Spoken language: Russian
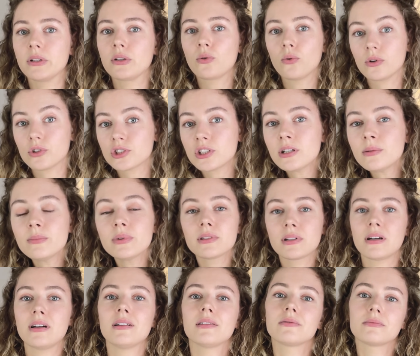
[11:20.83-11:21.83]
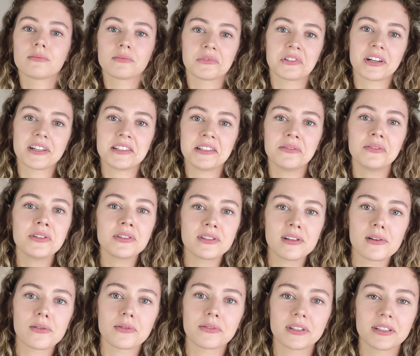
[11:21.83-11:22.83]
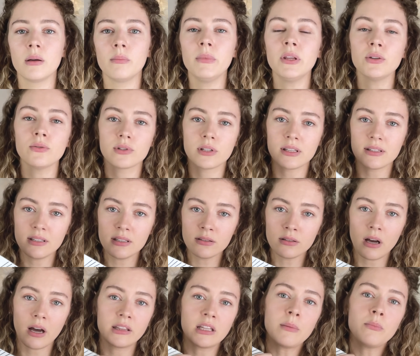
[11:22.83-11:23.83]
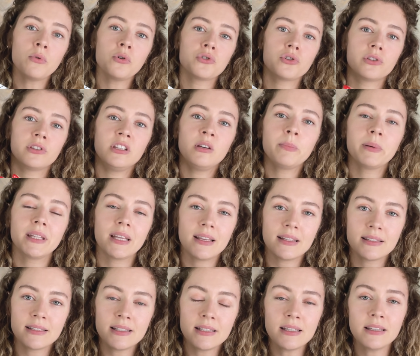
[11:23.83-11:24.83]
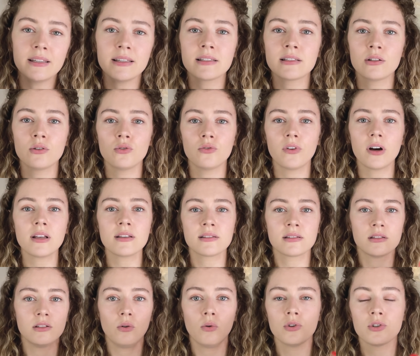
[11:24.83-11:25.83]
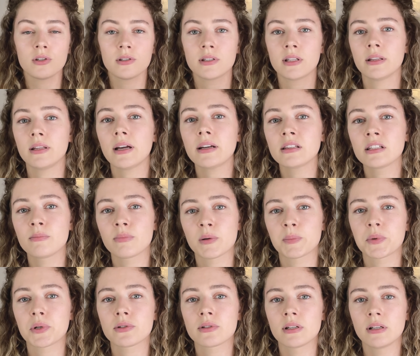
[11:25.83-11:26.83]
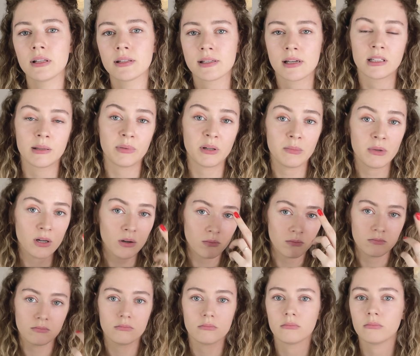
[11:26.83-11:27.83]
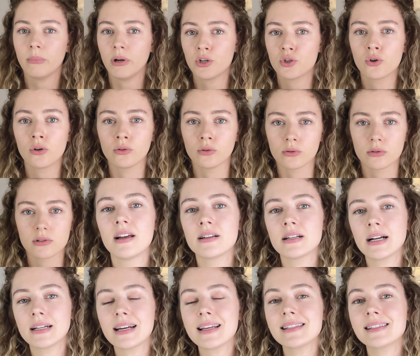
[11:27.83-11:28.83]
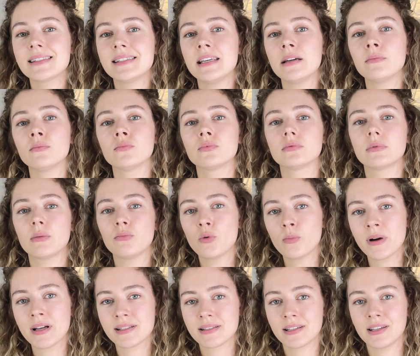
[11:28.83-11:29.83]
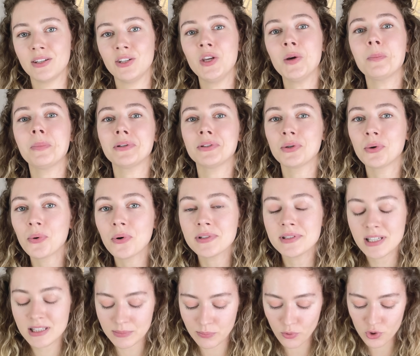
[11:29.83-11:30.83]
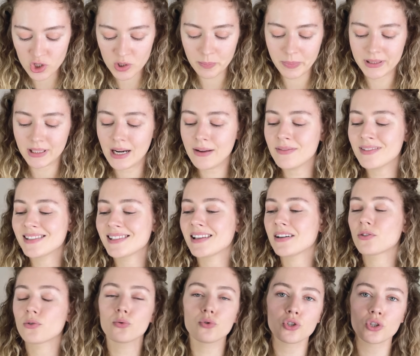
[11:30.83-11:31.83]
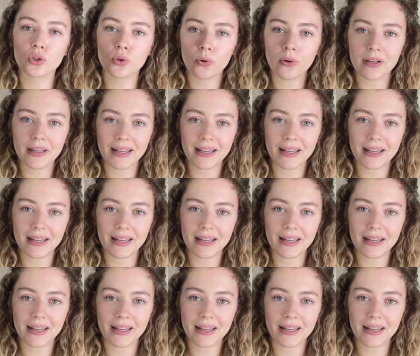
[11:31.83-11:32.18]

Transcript: кожа была красивой и здоровой. Минус один, она может не подойти, если у вас не очень стандартные пропорции лица, например, большой нос. Как раз тем, кому маски не подходят, может понравиться ручной